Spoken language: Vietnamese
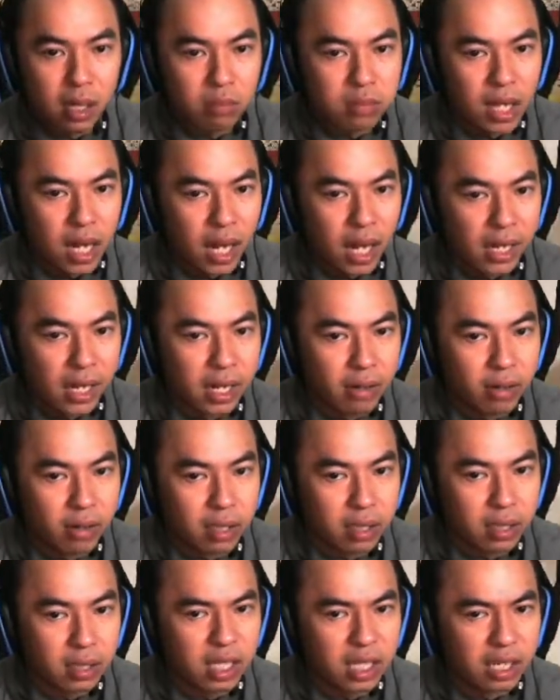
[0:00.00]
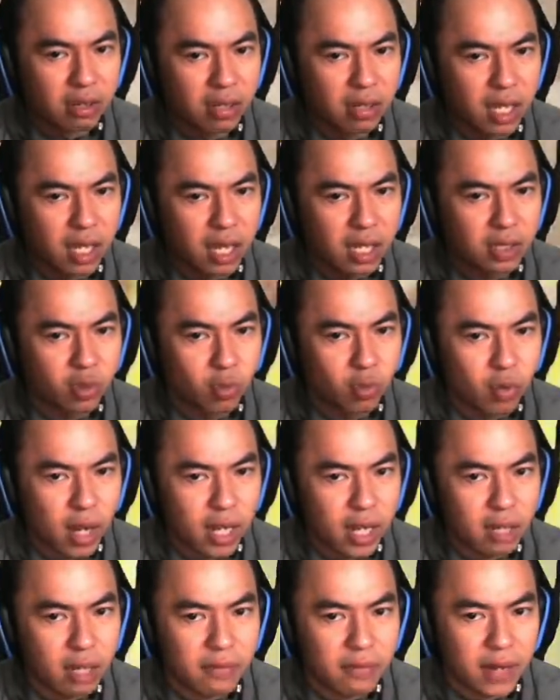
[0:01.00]
không thể lẩn đi đâu được, chỉ có thể là chú
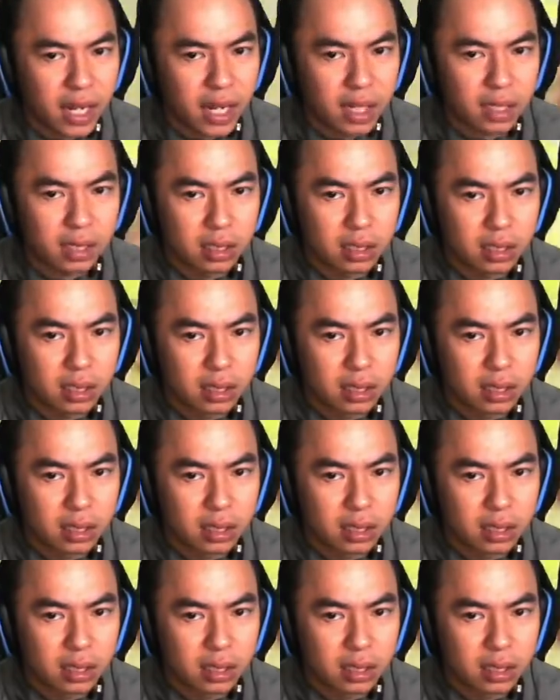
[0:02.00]
này thôi mày fan.